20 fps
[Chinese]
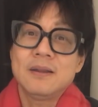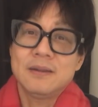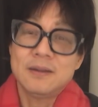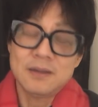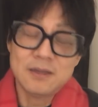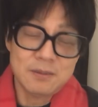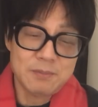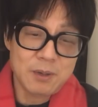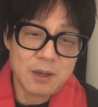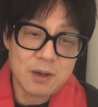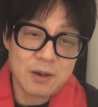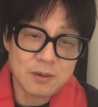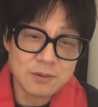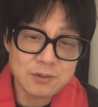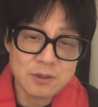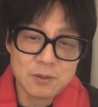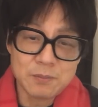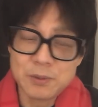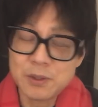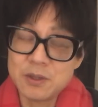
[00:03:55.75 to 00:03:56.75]
那里面好
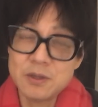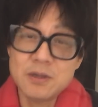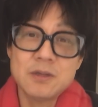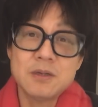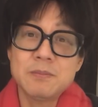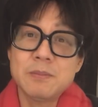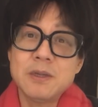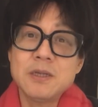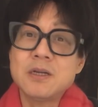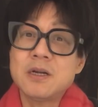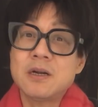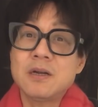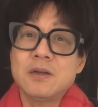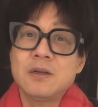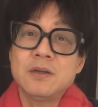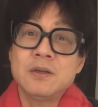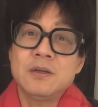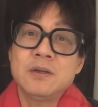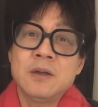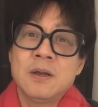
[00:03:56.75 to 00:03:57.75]
家伙，平时没事儿，
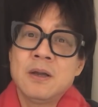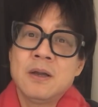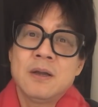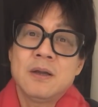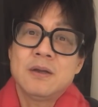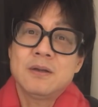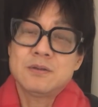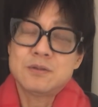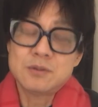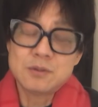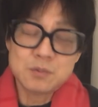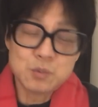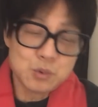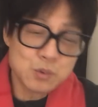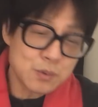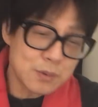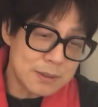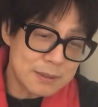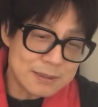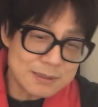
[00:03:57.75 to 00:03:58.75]

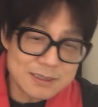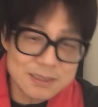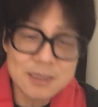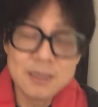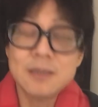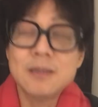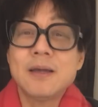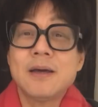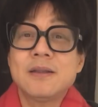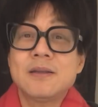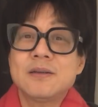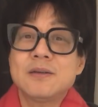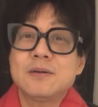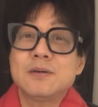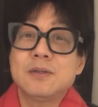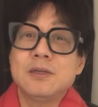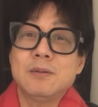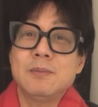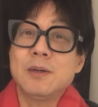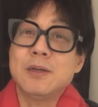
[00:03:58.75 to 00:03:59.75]
最清淡的时
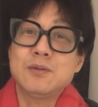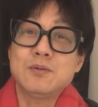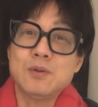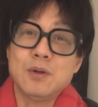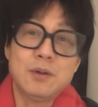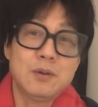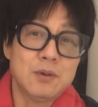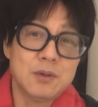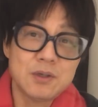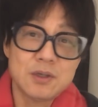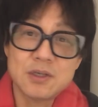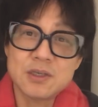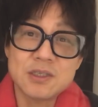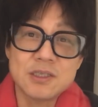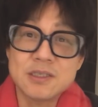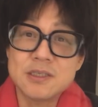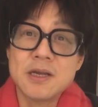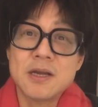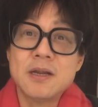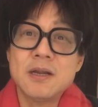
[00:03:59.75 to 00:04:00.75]
候，里面绝对是
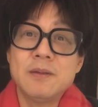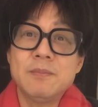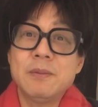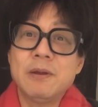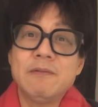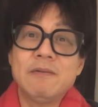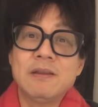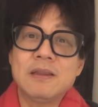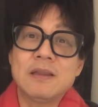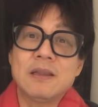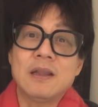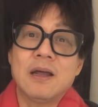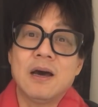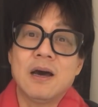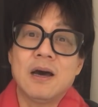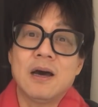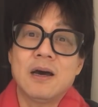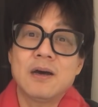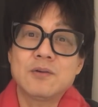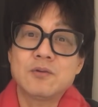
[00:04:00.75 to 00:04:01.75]
几千人没问题的
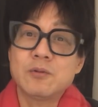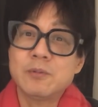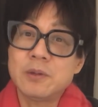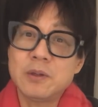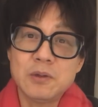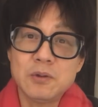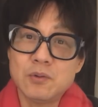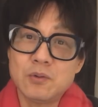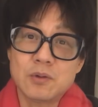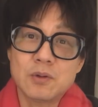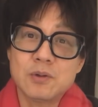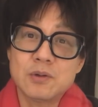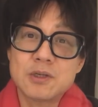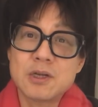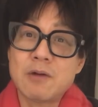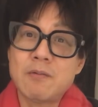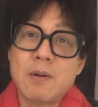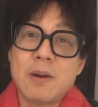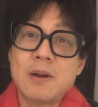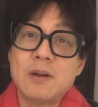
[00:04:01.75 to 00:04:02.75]
啊，说不定有时候
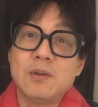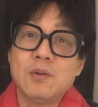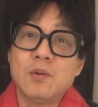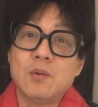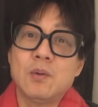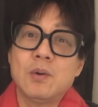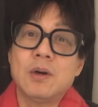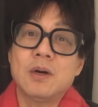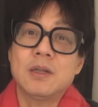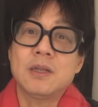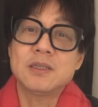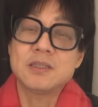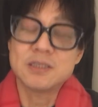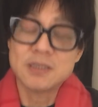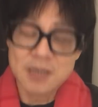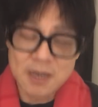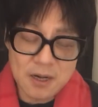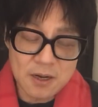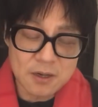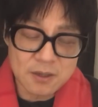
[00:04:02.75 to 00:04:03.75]
上万人都有可能，几
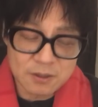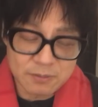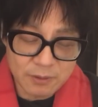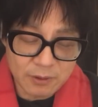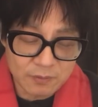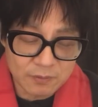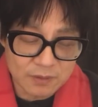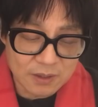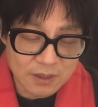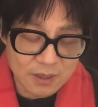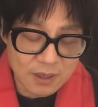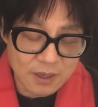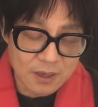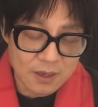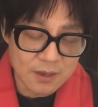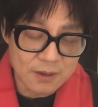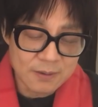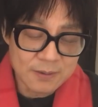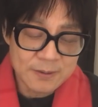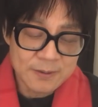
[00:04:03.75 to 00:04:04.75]
千人是没题的
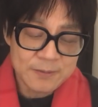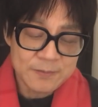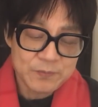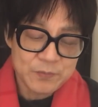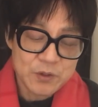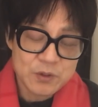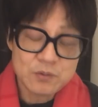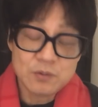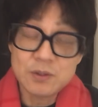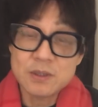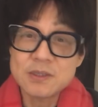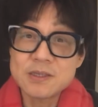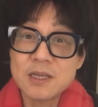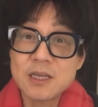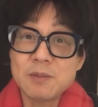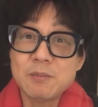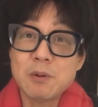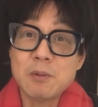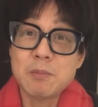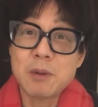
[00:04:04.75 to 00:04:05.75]
啊。说你在
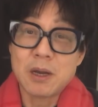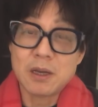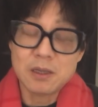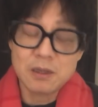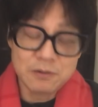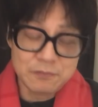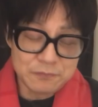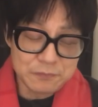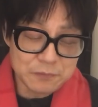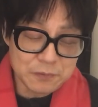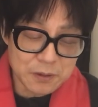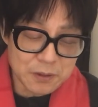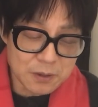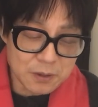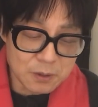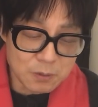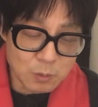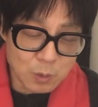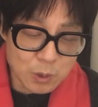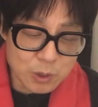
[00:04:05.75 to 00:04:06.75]
里面买衣服
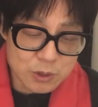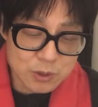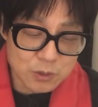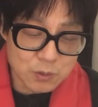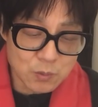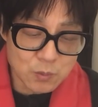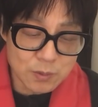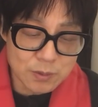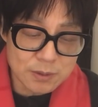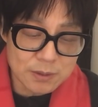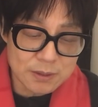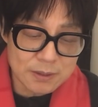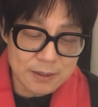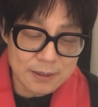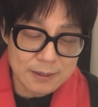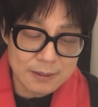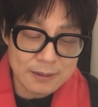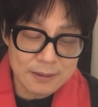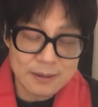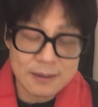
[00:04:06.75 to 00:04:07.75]
的，里面吃东西
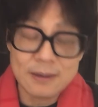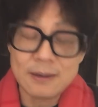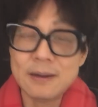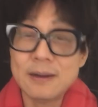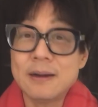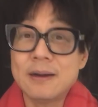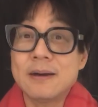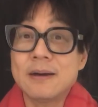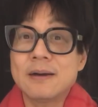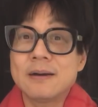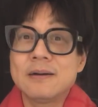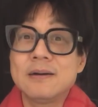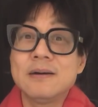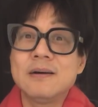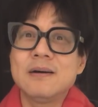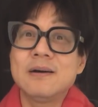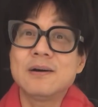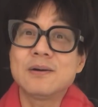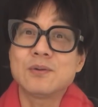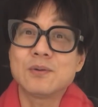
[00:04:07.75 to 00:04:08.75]
的啊，
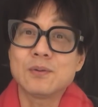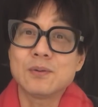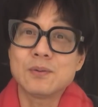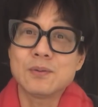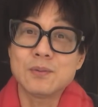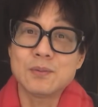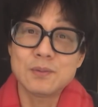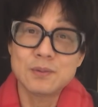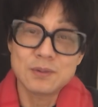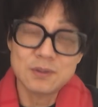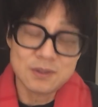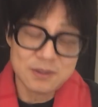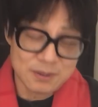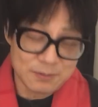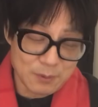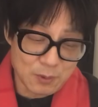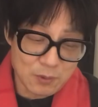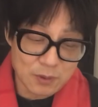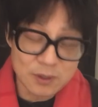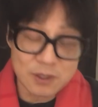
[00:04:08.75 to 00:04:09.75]
各种东西，
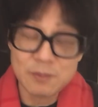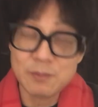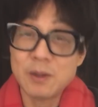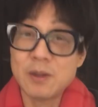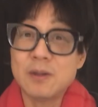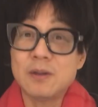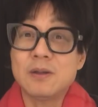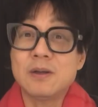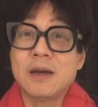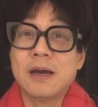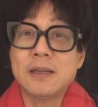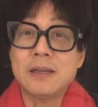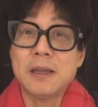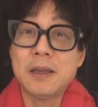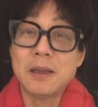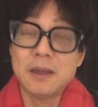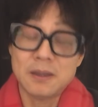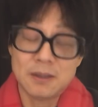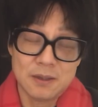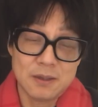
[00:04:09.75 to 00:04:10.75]
包括里面你看
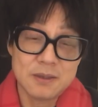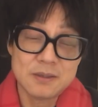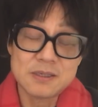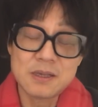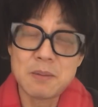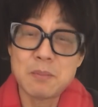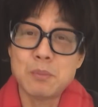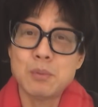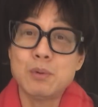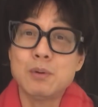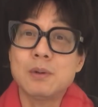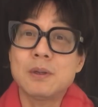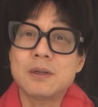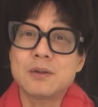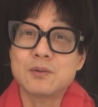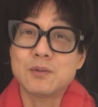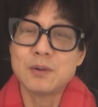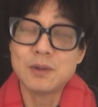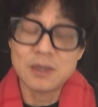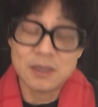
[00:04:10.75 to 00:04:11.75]
电影的、散步
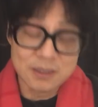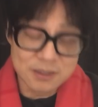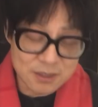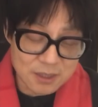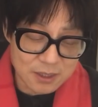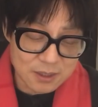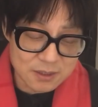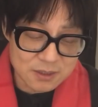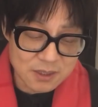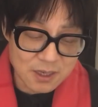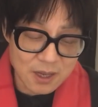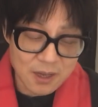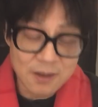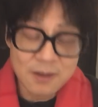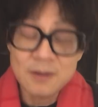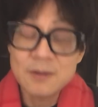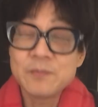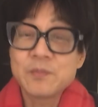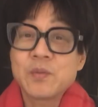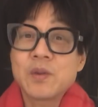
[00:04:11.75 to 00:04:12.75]
的，所有一切的一切，
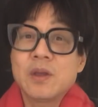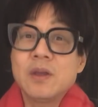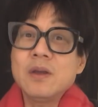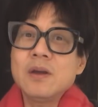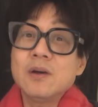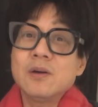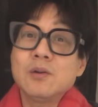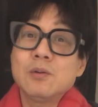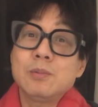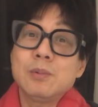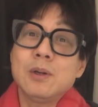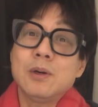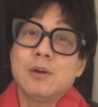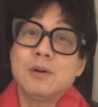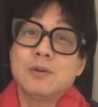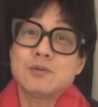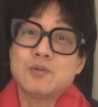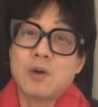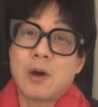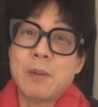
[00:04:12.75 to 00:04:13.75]
一个都不
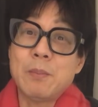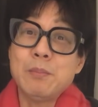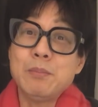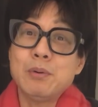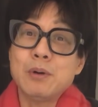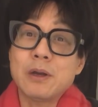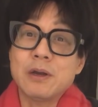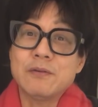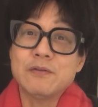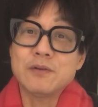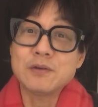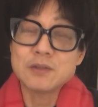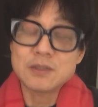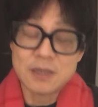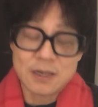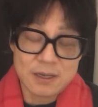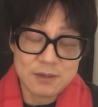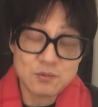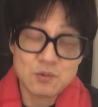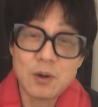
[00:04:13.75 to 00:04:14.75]
留，全部给封
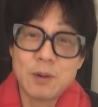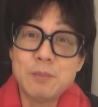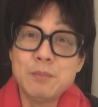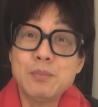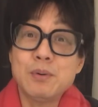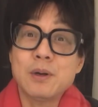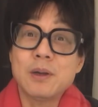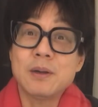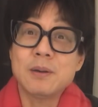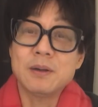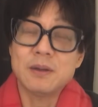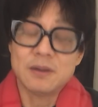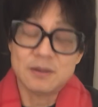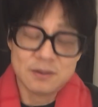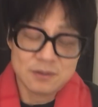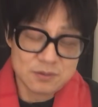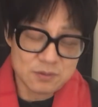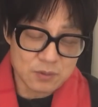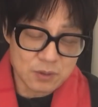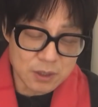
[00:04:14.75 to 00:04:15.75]
起来，全部
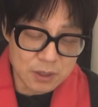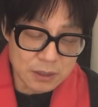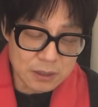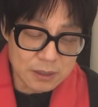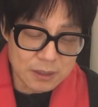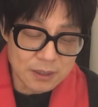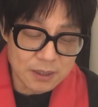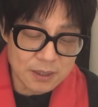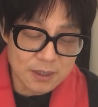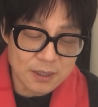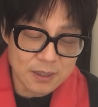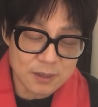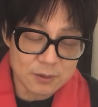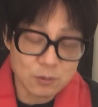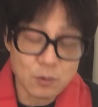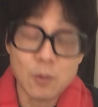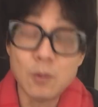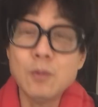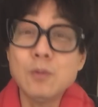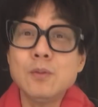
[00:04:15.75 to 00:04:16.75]
给就隔离了啊，
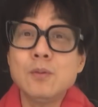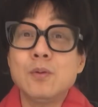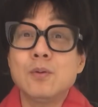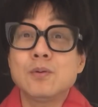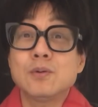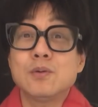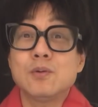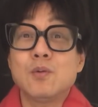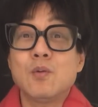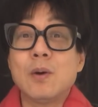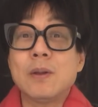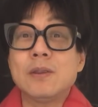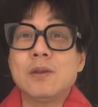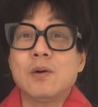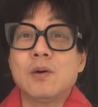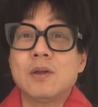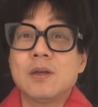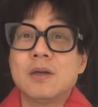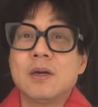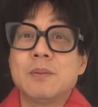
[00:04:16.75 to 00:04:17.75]
统统就关
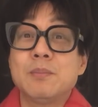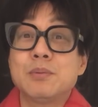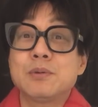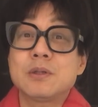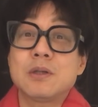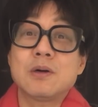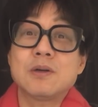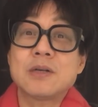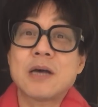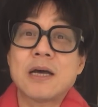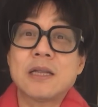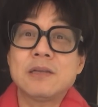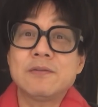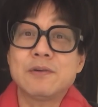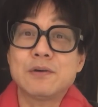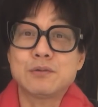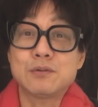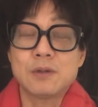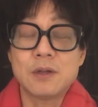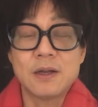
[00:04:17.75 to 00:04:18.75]
到一个不知道啥地
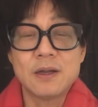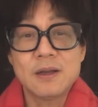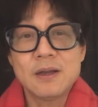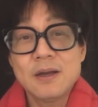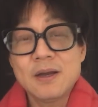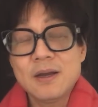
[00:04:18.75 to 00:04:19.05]
方去了。